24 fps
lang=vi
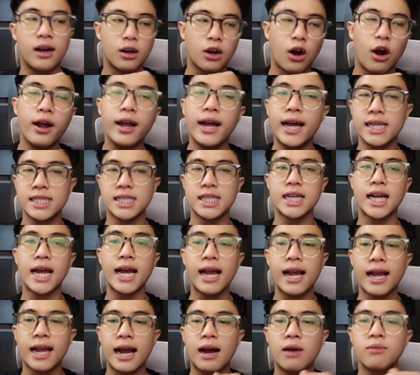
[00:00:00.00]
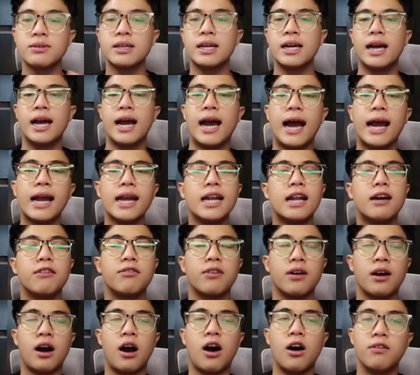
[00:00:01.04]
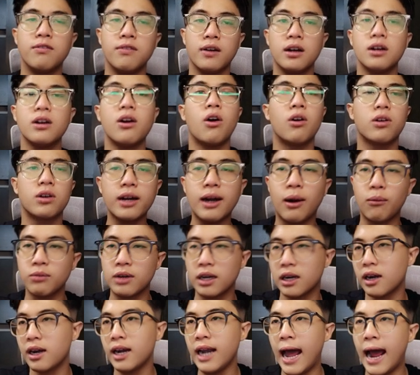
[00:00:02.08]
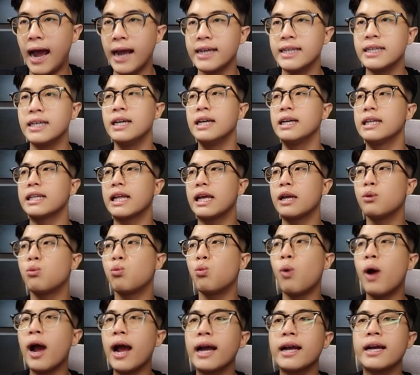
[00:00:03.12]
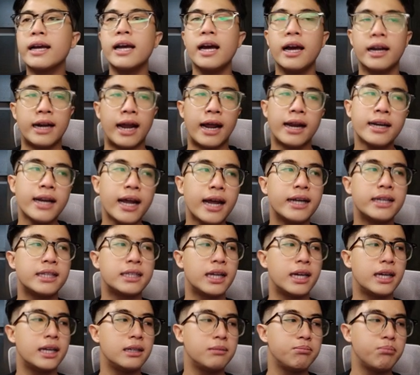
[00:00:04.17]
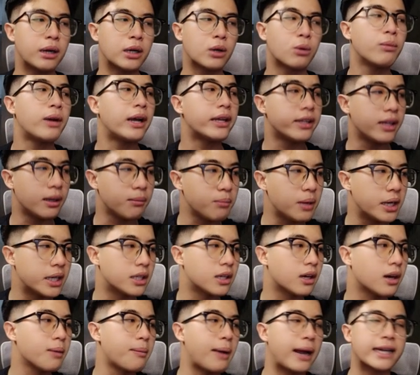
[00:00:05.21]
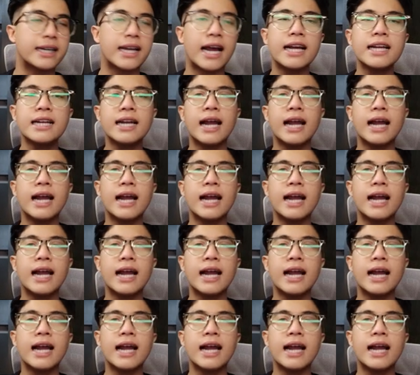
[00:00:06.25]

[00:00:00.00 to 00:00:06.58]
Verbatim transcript: khỏi hệ sinh thái hay không hay là họ vẫn còn có động lực ở lại thì qua cái hình ảnh này thì mình cũng đã chứng minh cho các bạn thấy